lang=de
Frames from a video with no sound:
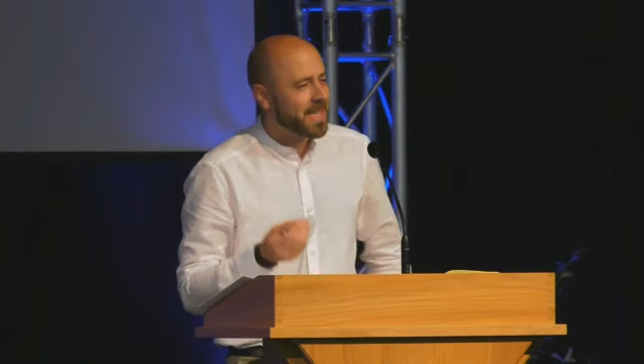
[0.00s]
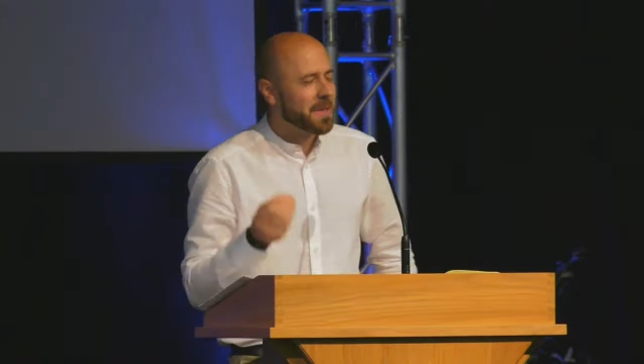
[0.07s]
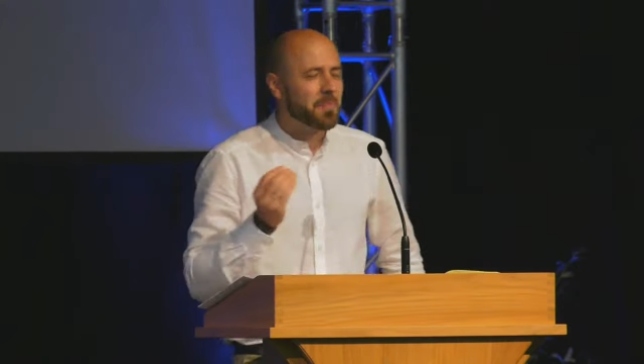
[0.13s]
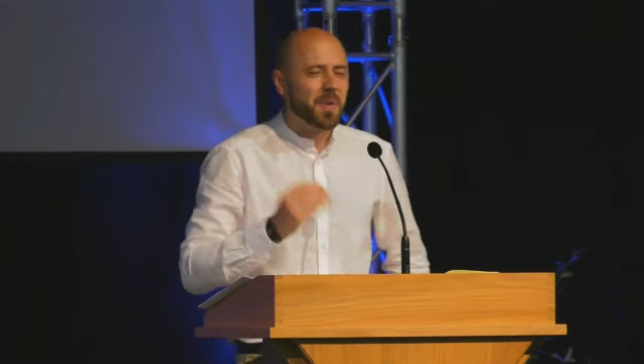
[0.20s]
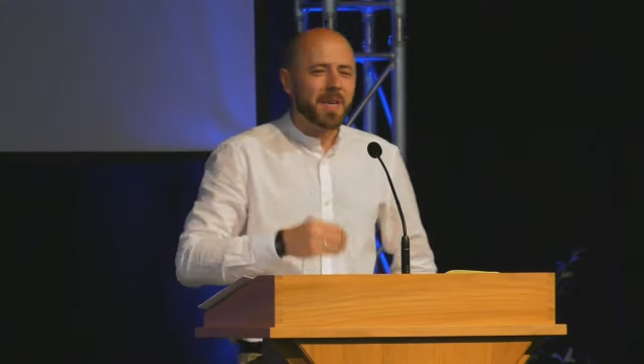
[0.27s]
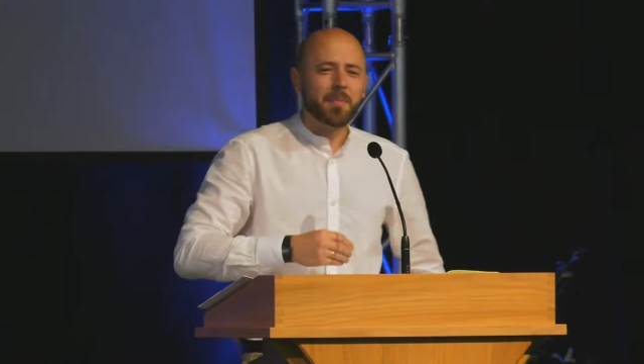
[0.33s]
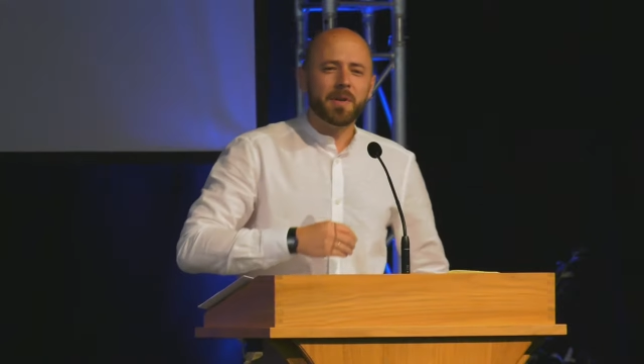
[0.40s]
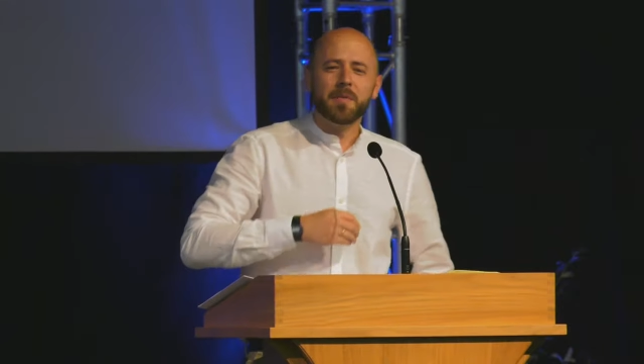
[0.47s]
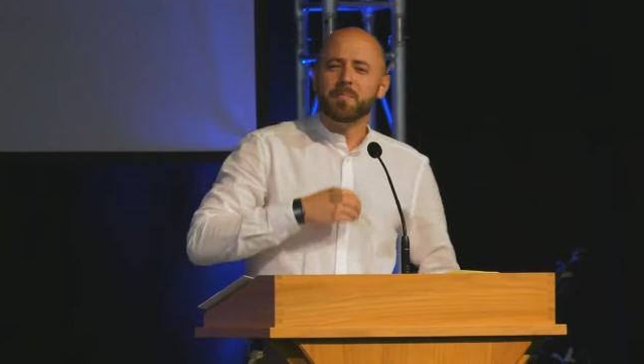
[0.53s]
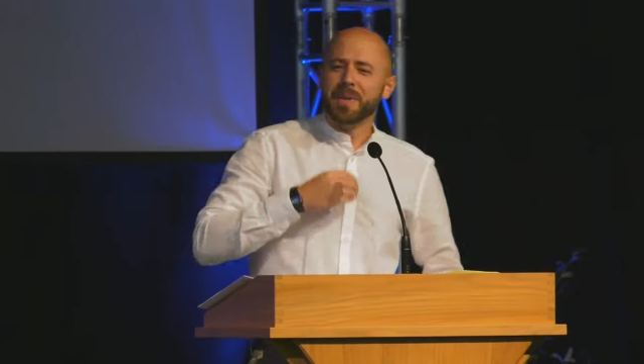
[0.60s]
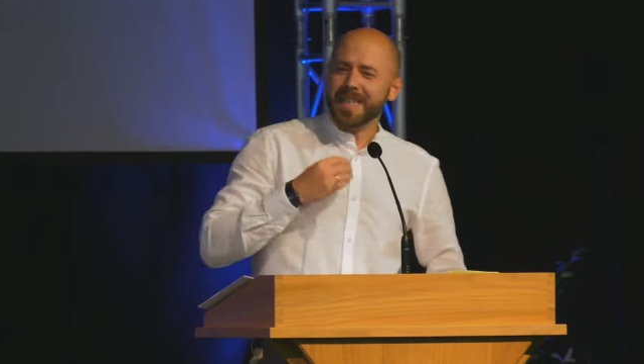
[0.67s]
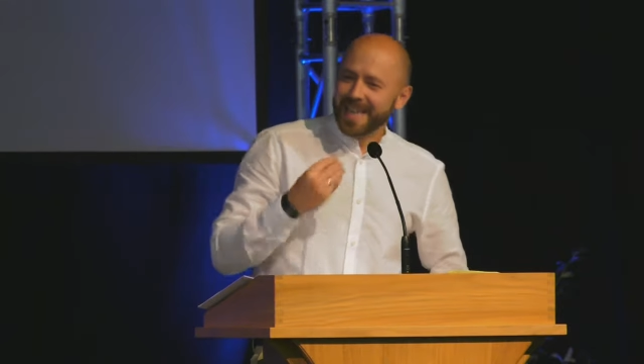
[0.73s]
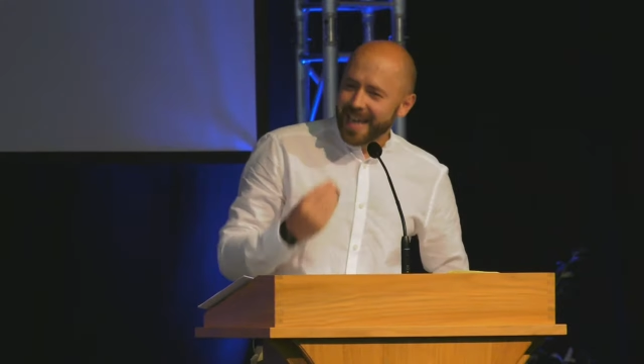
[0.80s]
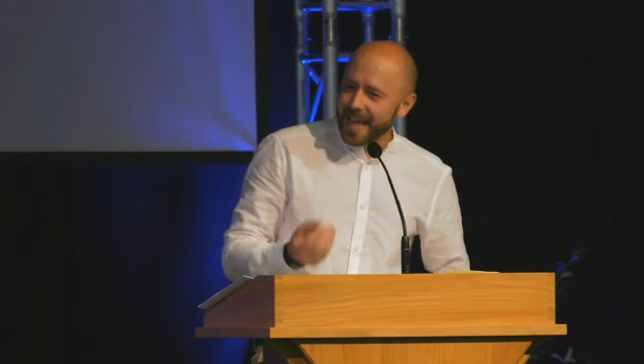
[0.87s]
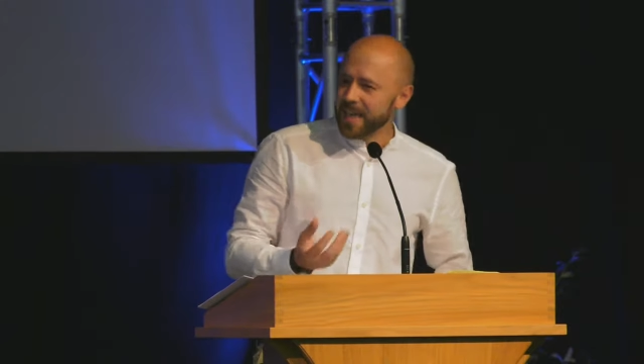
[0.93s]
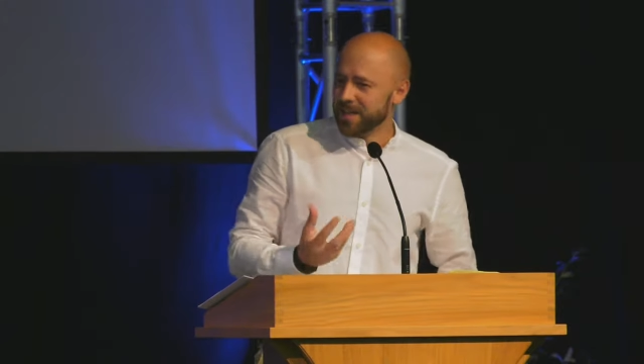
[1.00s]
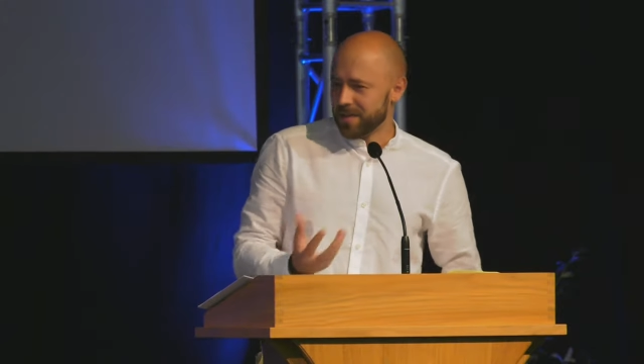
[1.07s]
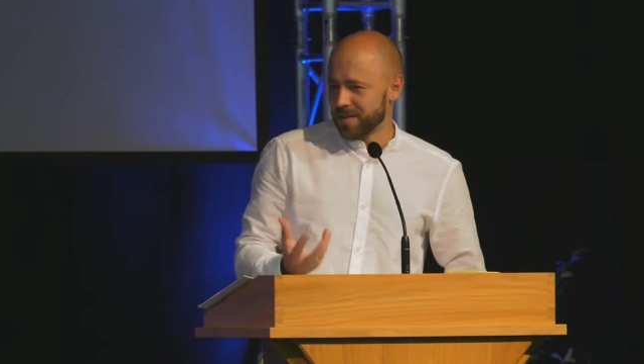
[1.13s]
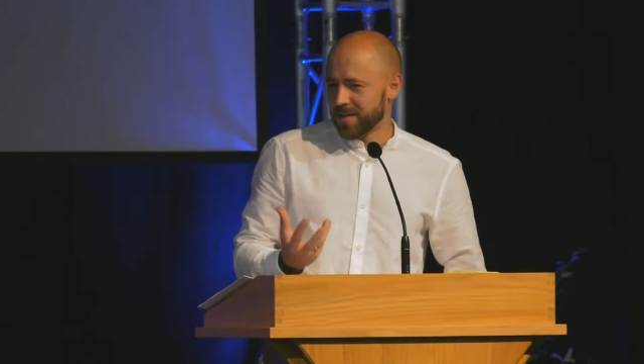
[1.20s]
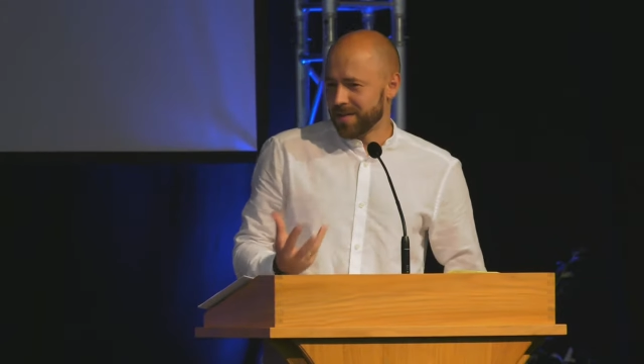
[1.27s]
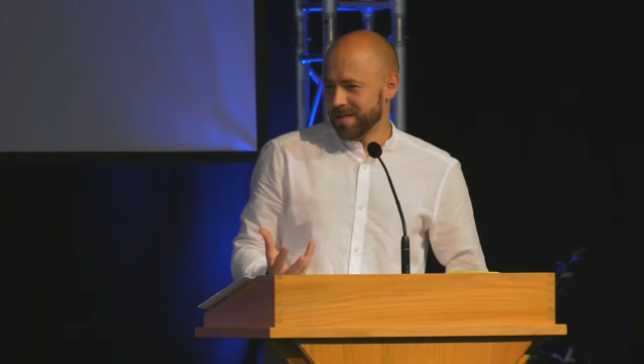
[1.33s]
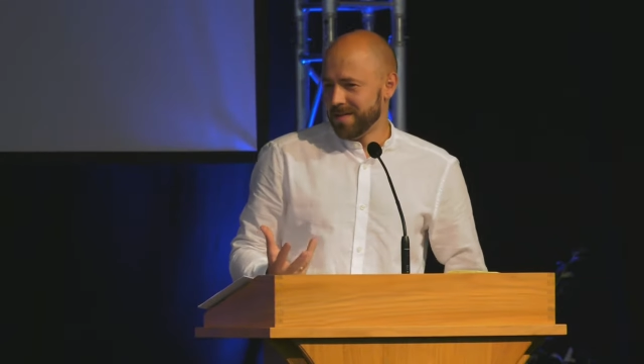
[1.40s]
Die Bibel
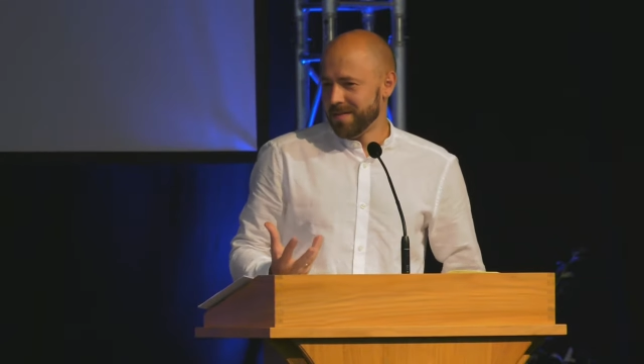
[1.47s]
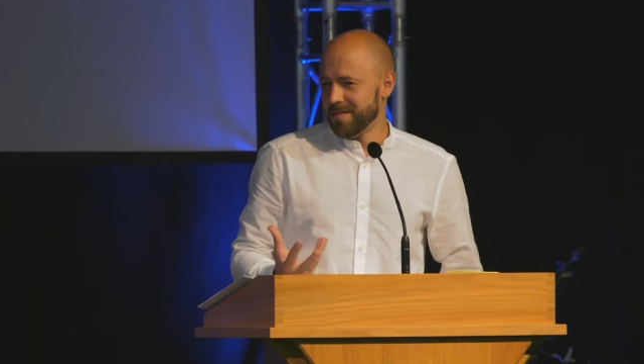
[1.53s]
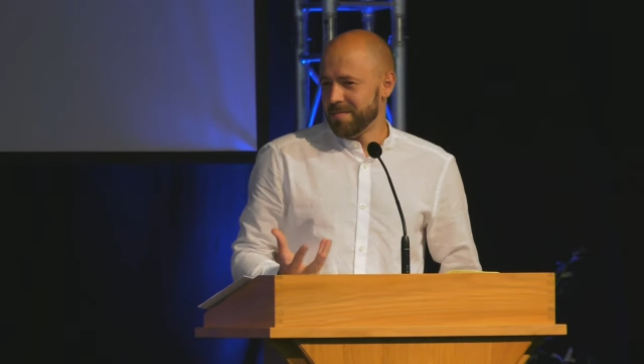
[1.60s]
beginnt